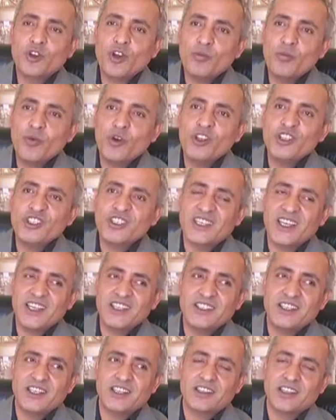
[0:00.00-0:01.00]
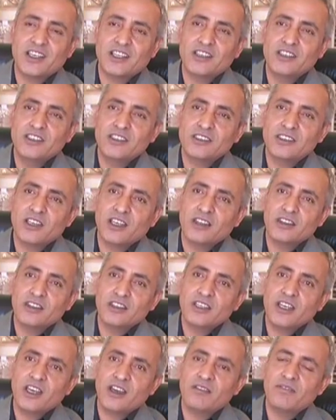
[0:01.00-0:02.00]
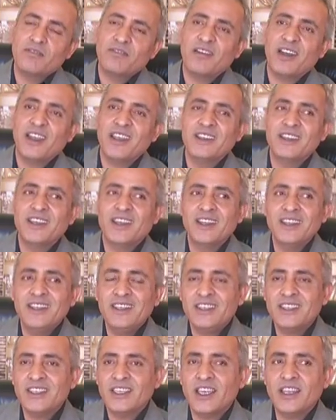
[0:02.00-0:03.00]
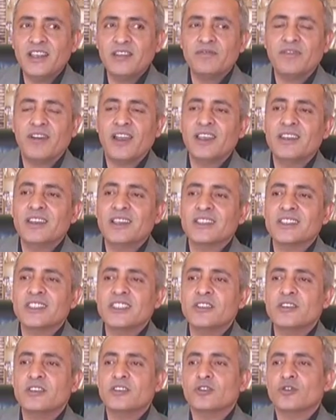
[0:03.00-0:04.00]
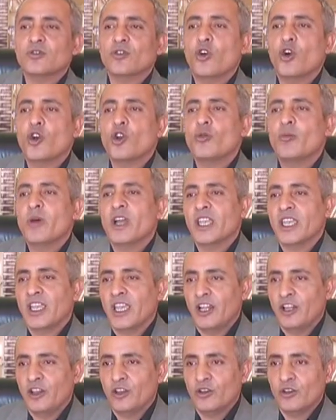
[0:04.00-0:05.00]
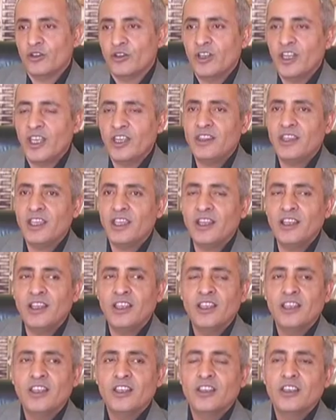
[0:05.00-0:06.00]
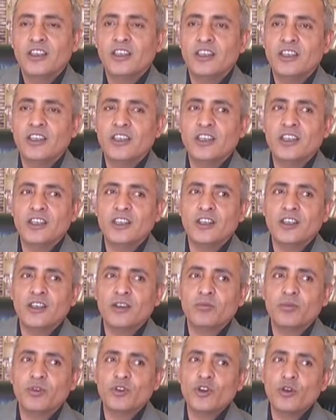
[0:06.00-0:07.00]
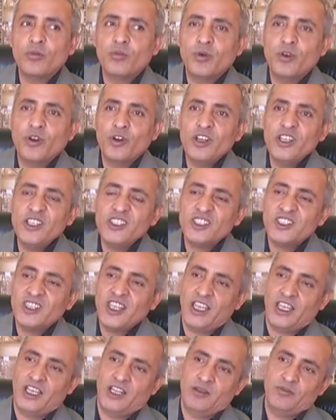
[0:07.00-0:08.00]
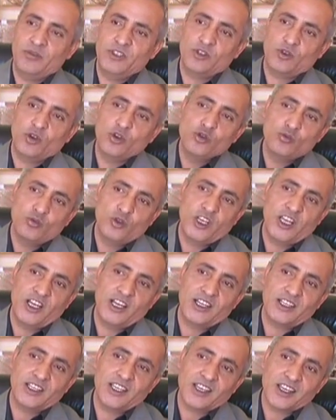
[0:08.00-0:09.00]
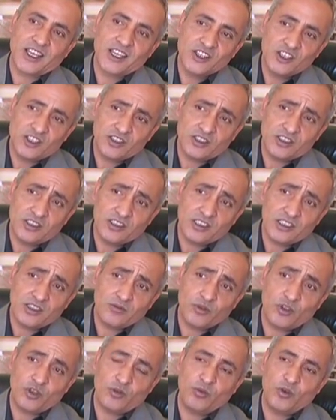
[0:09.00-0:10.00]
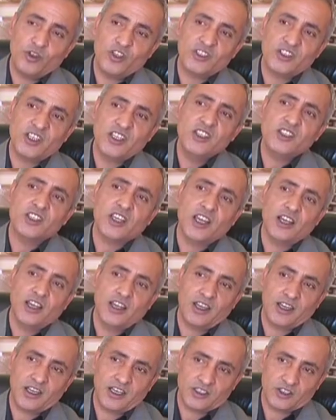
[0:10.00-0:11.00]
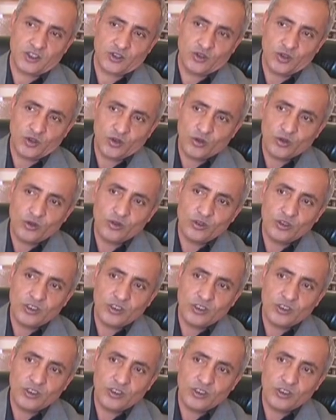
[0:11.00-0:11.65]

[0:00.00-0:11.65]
propolis gerçekten insanlığa faydalı iken faydasız konuma geliyor. Neden? e, propolis değil. Biz o numunelerden getirttirdik. Propolisle hiç alakası yok o